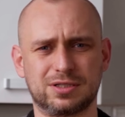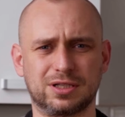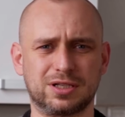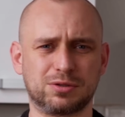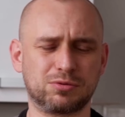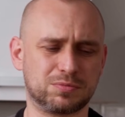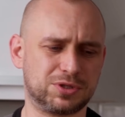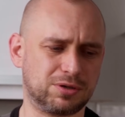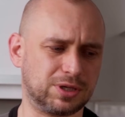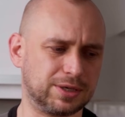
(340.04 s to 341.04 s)
z jednej na drugą
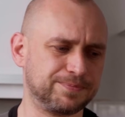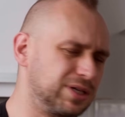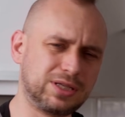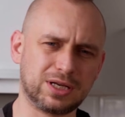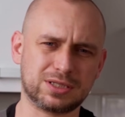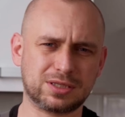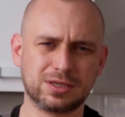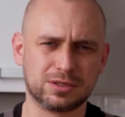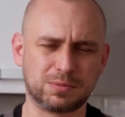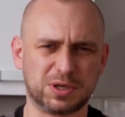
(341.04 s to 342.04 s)
stronę. I
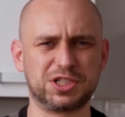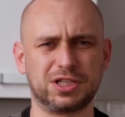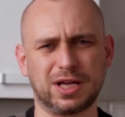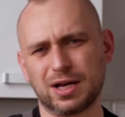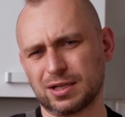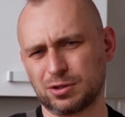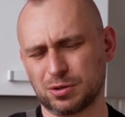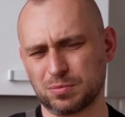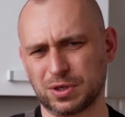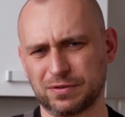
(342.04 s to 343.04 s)
teraz zobaczcie na
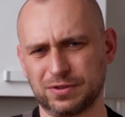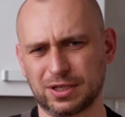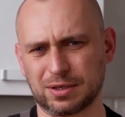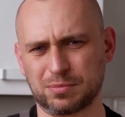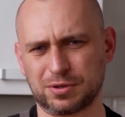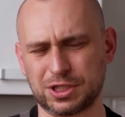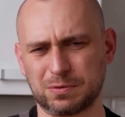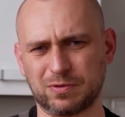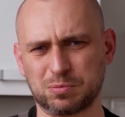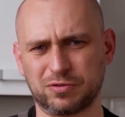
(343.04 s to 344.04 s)
tą grafikę, bo
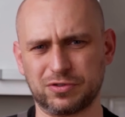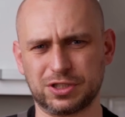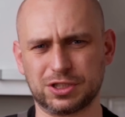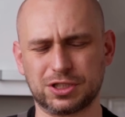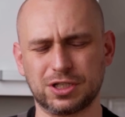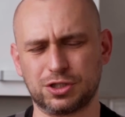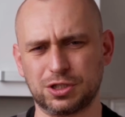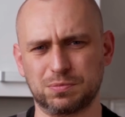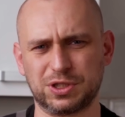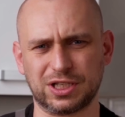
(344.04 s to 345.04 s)
chciałem Wam powiedzieć,
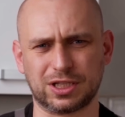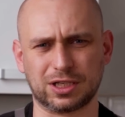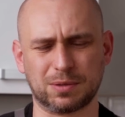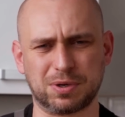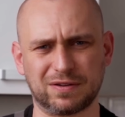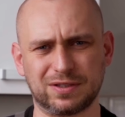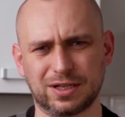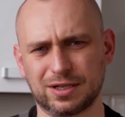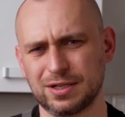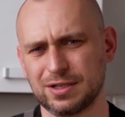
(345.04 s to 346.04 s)
czym się tak
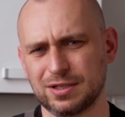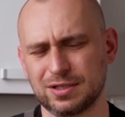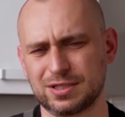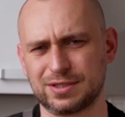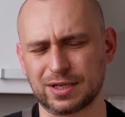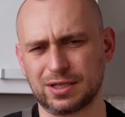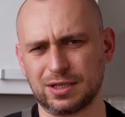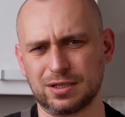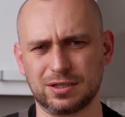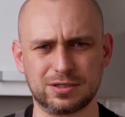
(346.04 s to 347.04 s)
naprawdę
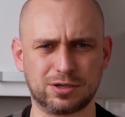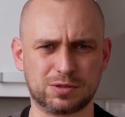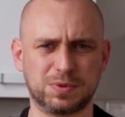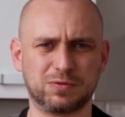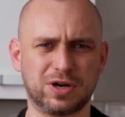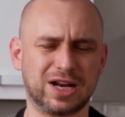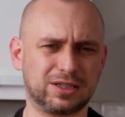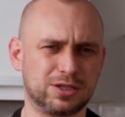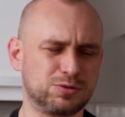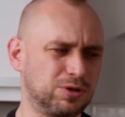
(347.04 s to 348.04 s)
steki z rozbew
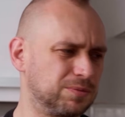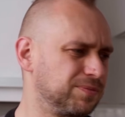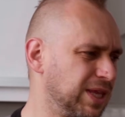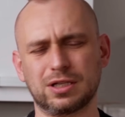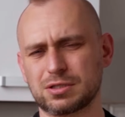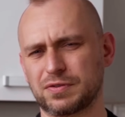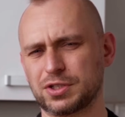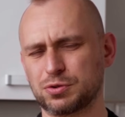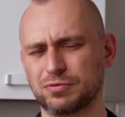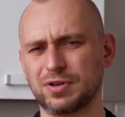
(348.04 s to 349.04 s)
charakteryzują i na co
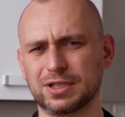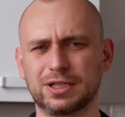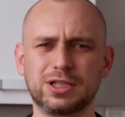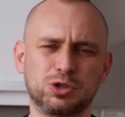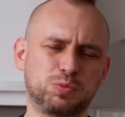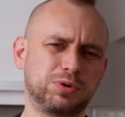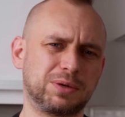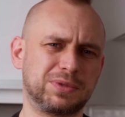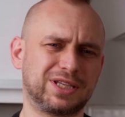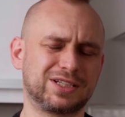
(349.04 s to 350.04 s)
zwracać uwagę, kiedy
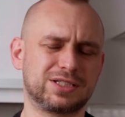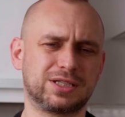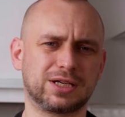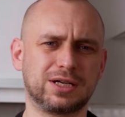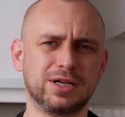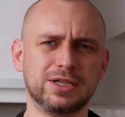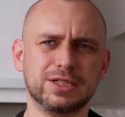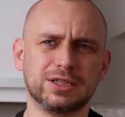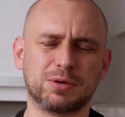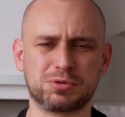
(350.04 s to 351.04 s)
kupujemy taki stek
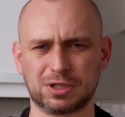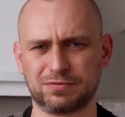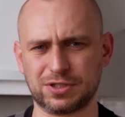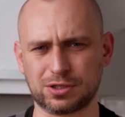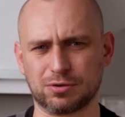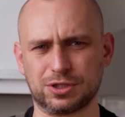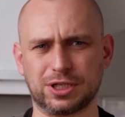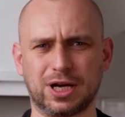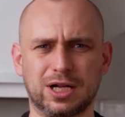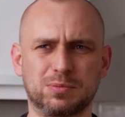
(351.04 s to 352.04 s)
na przykład w
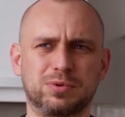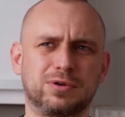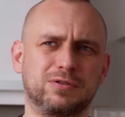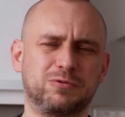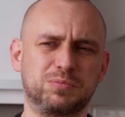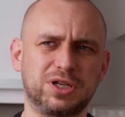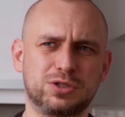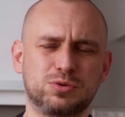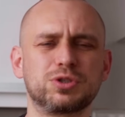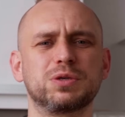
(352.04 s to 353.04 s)
dyskoncie albo w
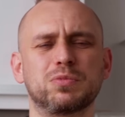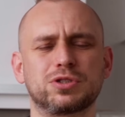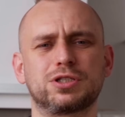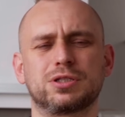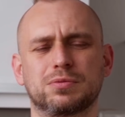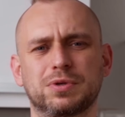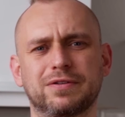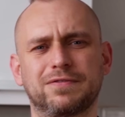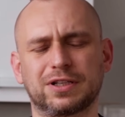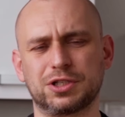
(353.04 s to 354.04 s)
miejscu, gdzie możecie
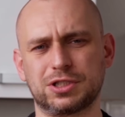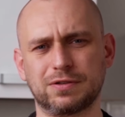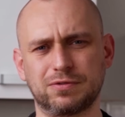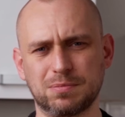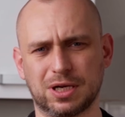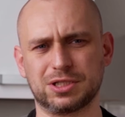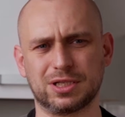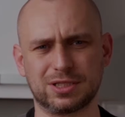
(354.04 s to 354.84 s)
sobie faktycznie wybrać te